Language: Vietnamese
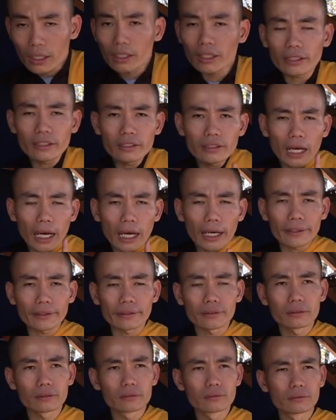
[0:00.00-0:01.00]
cái thứ hai
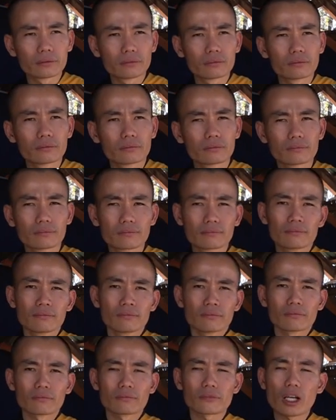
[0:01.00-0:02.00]

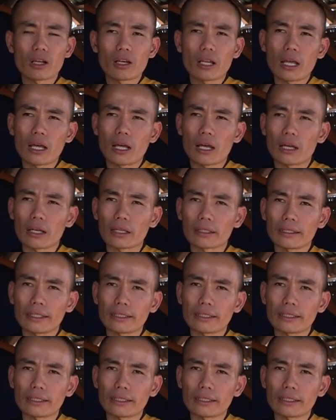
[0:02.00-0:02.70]
đó là